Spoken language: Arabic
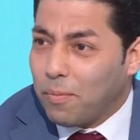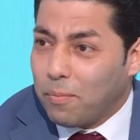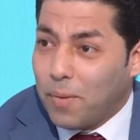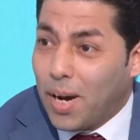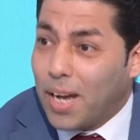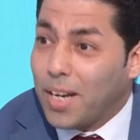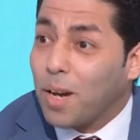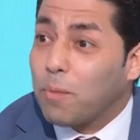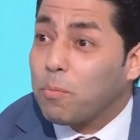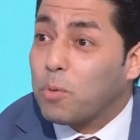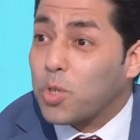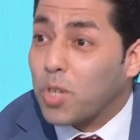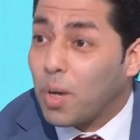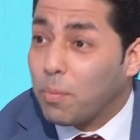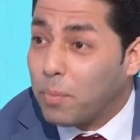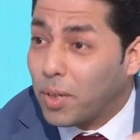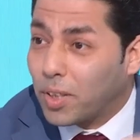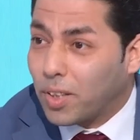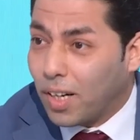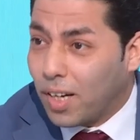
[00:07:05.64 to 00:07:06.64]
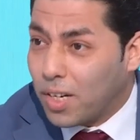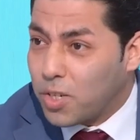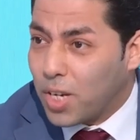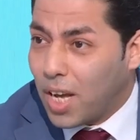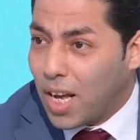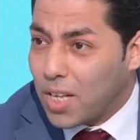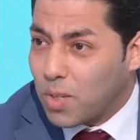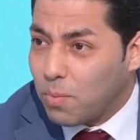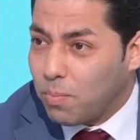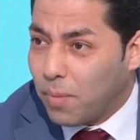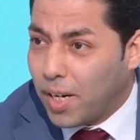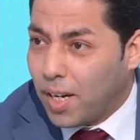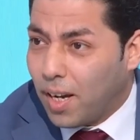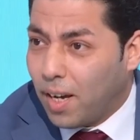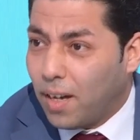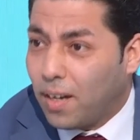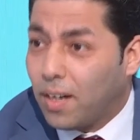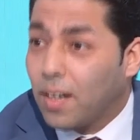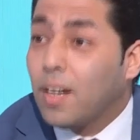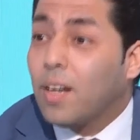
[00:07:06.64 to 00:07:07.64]
نعم مانا المثبطه لجهاز
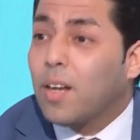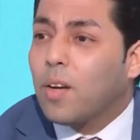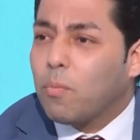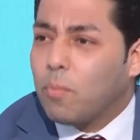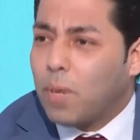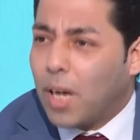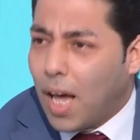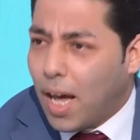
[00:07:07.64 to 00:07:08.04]
المناعه مم.